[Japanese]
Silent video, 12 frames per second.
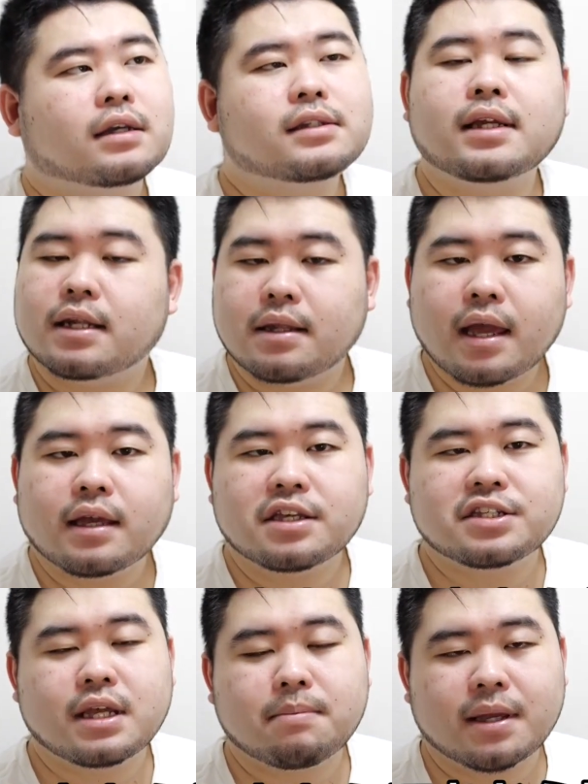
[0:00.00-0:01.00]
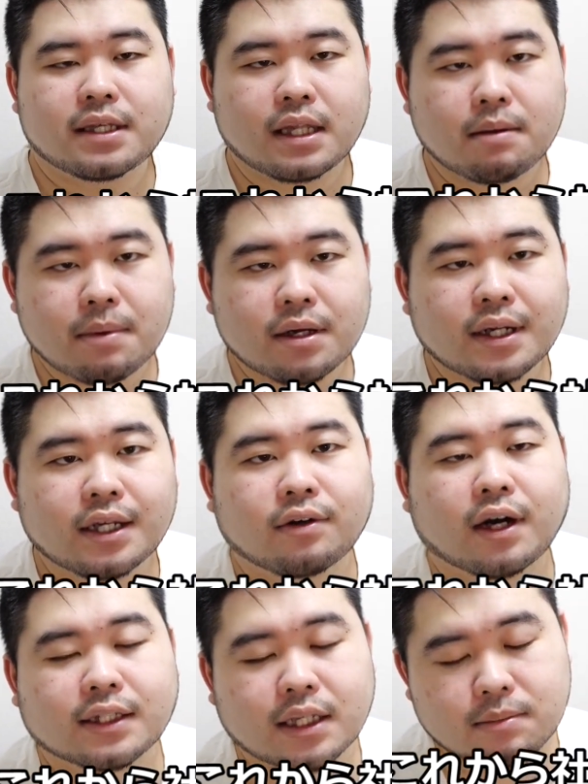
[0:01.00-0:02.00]
すでにね、1年目、2年目ぐらい
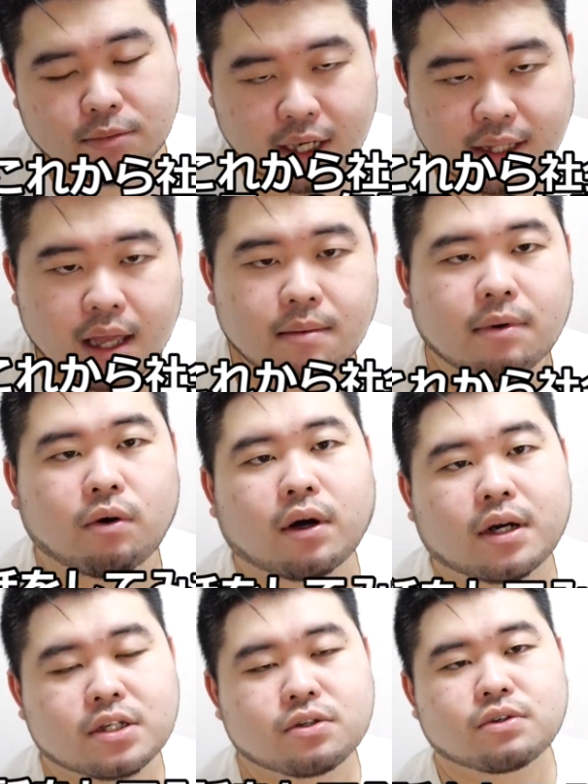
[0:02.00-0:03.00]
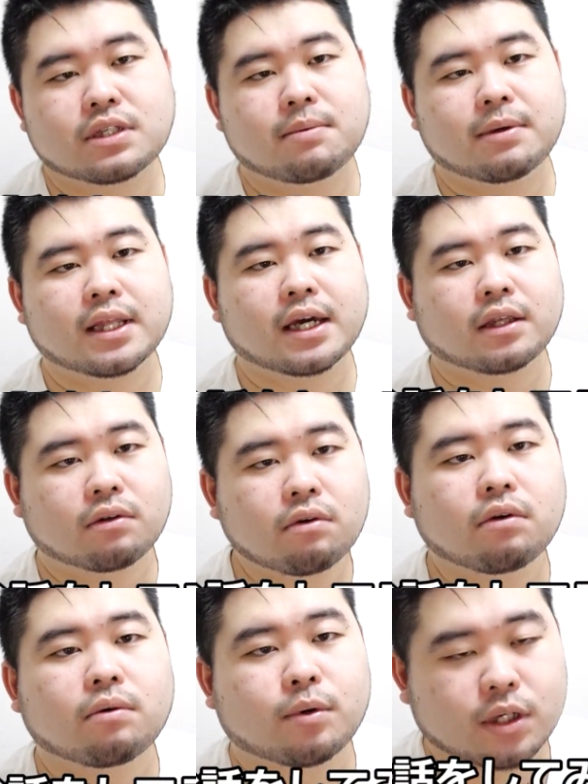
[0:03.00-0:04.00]
の方に向けて、まあ、お話をしてみたいと
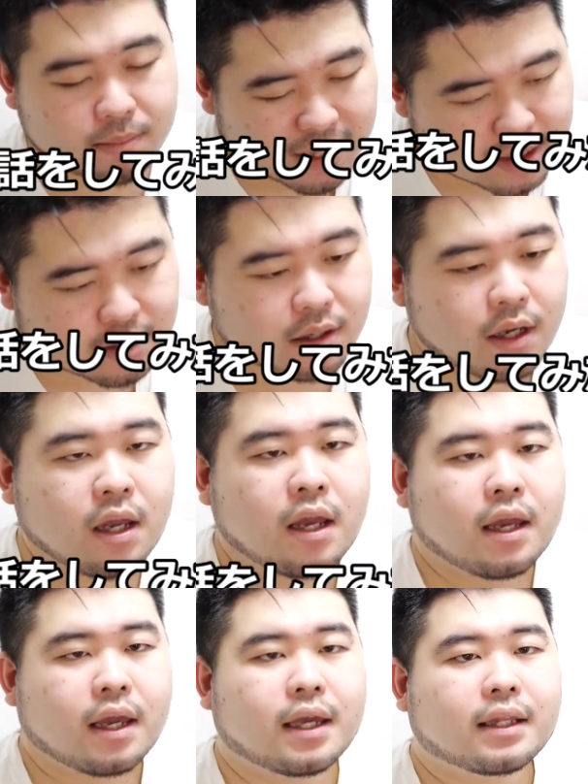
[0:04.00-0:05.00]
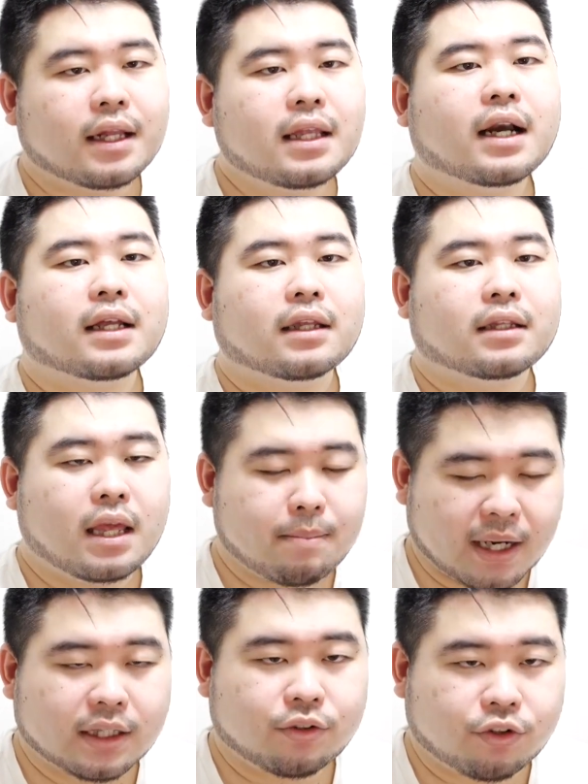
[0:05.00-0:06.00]
思います。えー、何が
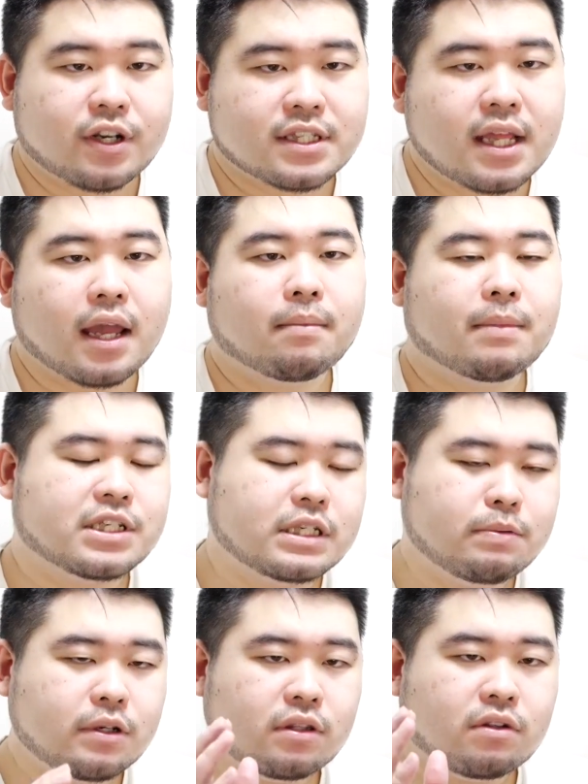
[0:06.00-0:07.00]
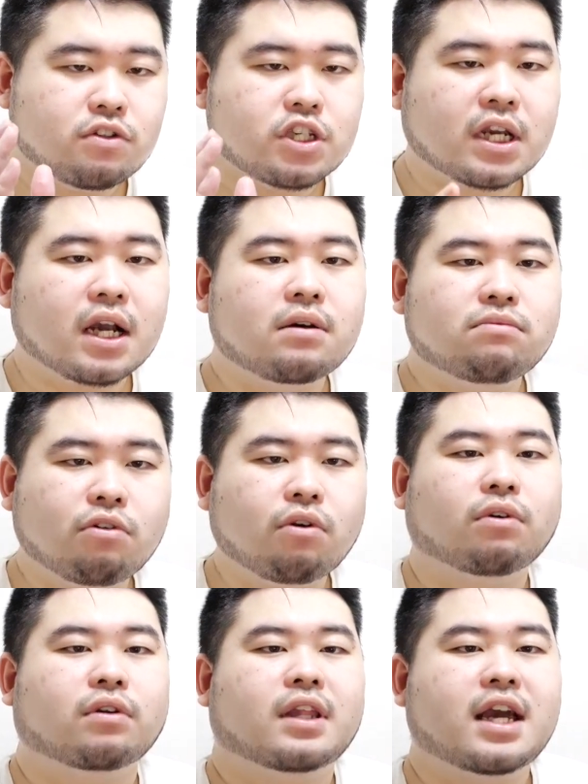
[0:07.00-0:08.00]
テーマかというとですね、まあ、自分の時間
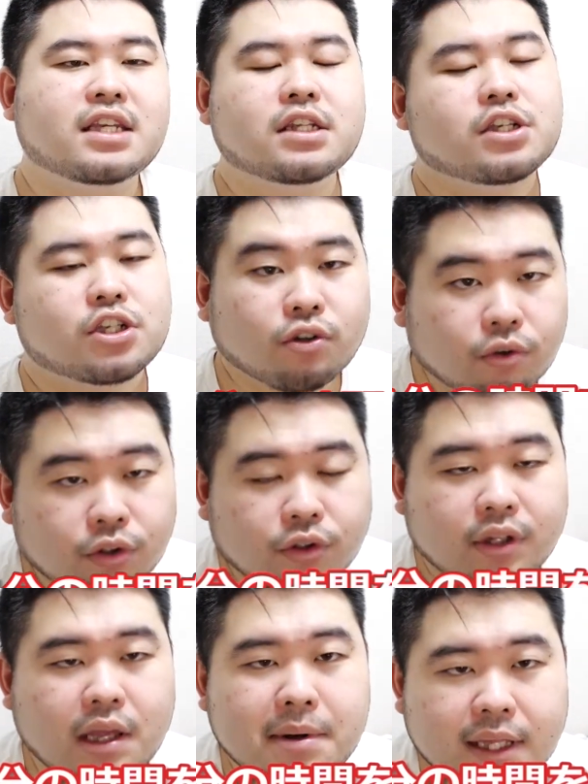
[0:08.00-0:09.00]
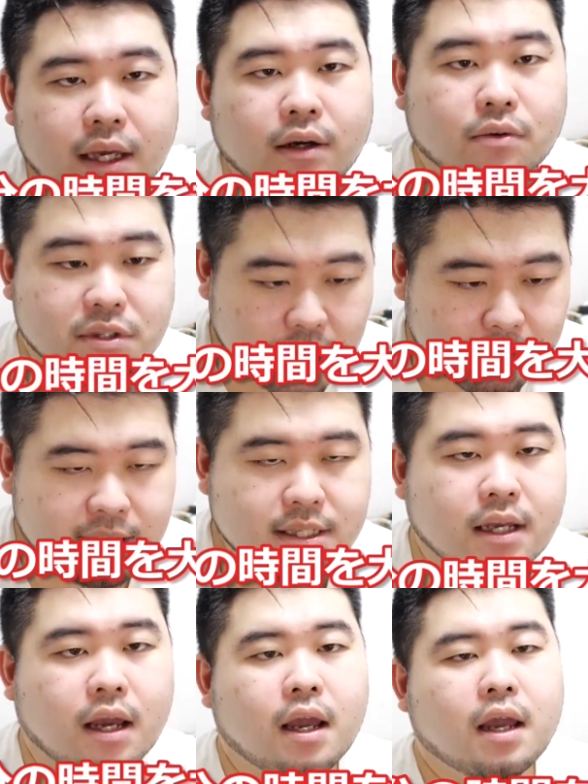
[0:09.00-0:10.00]
を大事にしようというテーマでございま
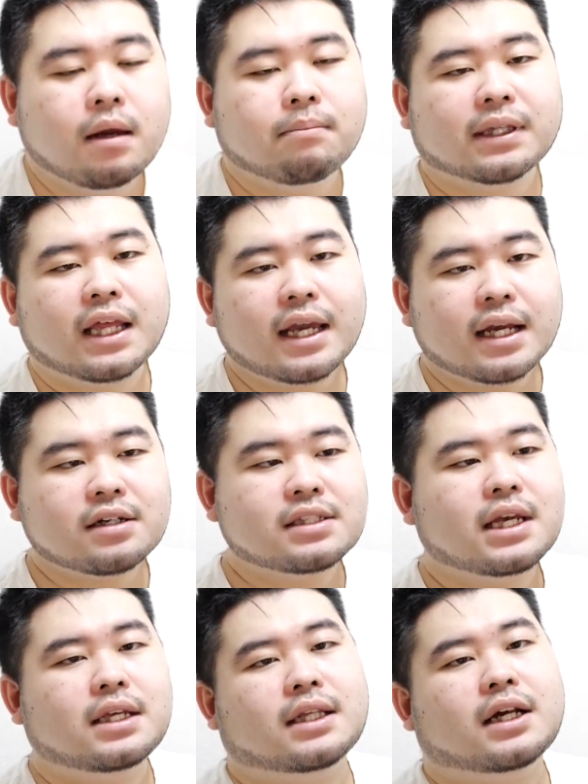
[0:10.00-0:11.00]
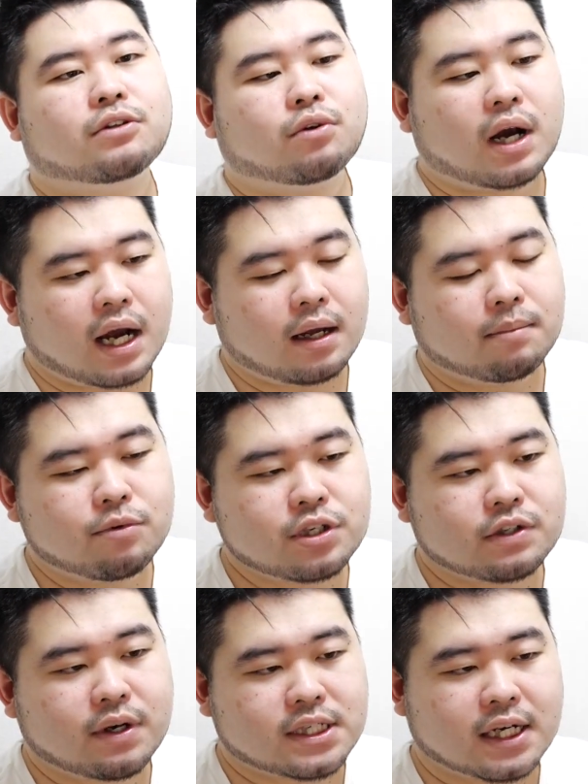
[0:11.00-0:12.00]
す。まあ、大学生になるとか、も
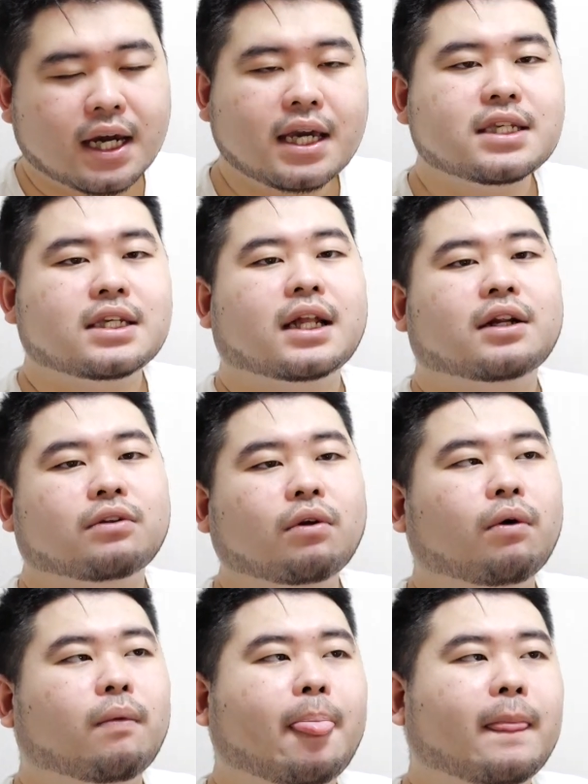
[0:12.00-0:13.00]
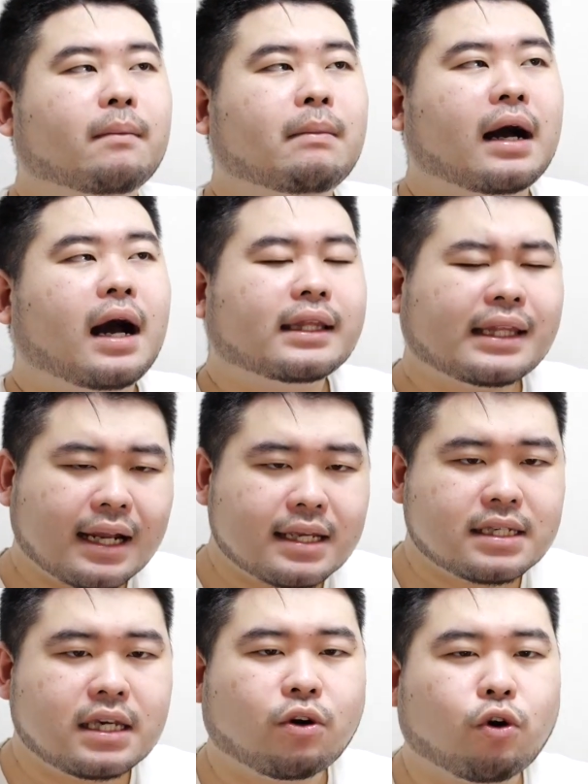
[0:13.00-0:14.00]
しくは社会人になると、まあ、新
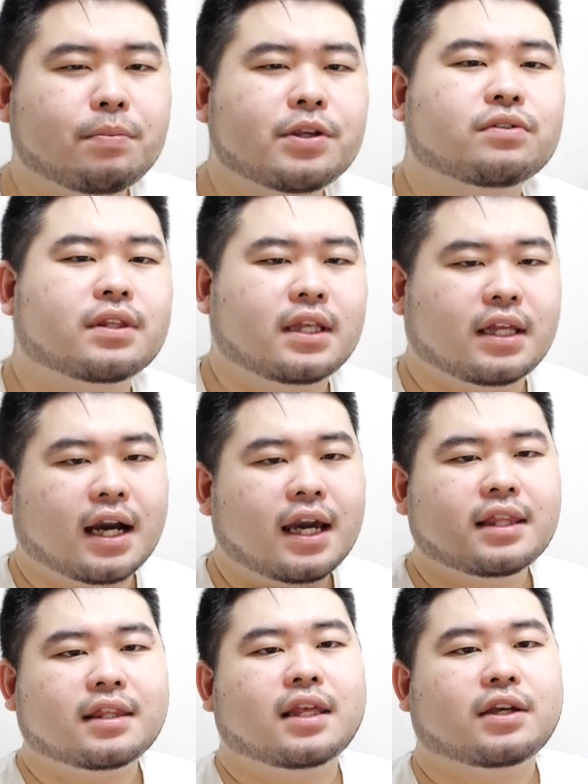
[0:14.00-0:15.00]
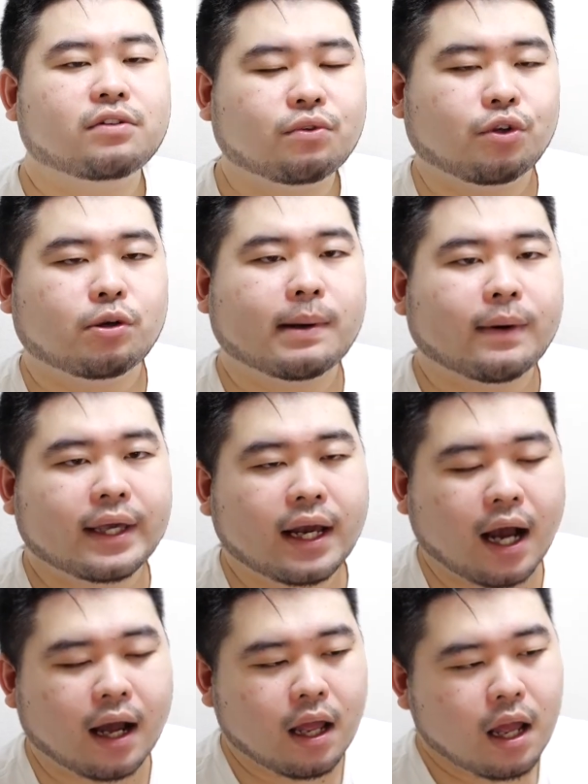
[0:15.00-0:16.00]
しいコミュニティに入っていくという場合
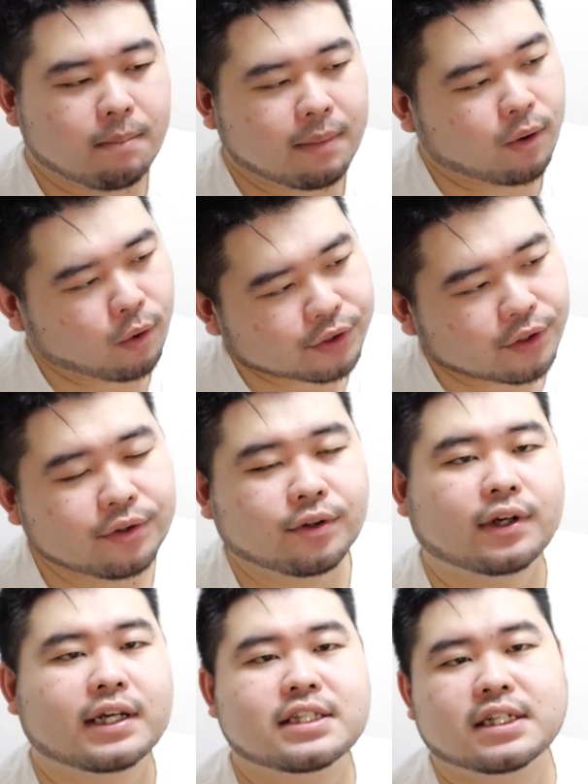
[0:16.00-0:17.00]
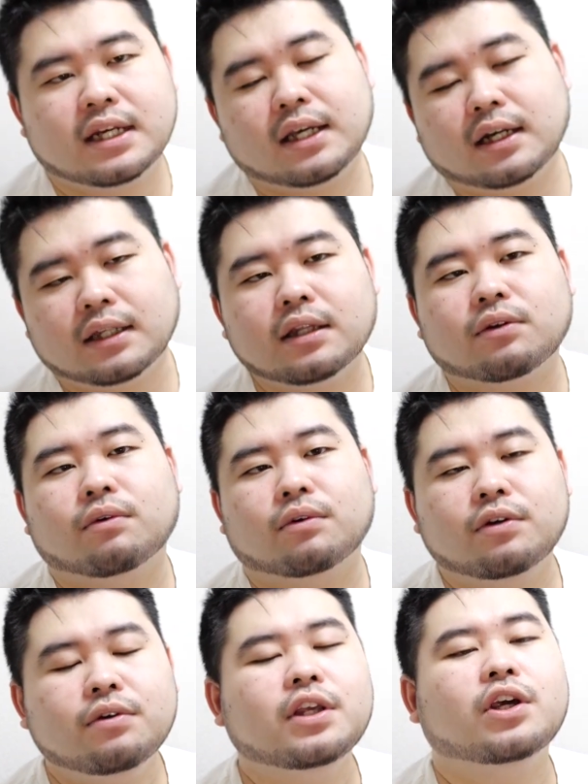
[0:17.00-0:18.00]
が、まあ、ほとんどなんじゃないかなと
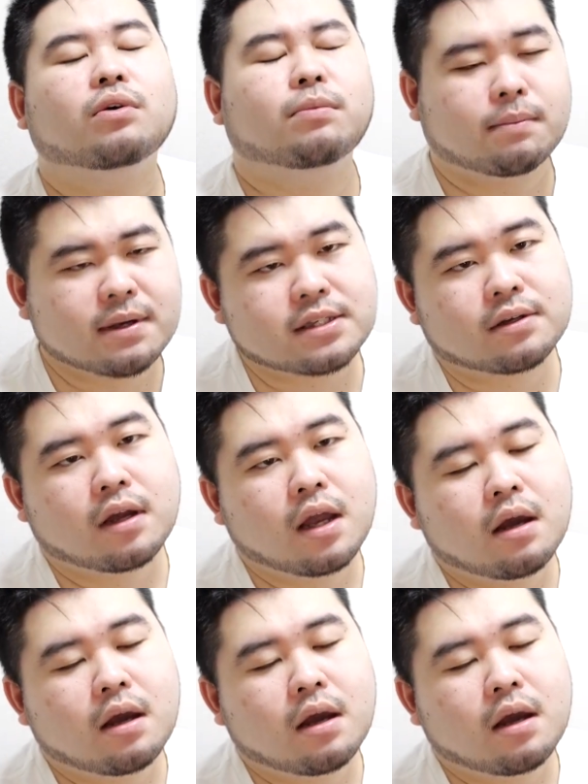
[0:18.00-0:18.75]
いうふうに思います。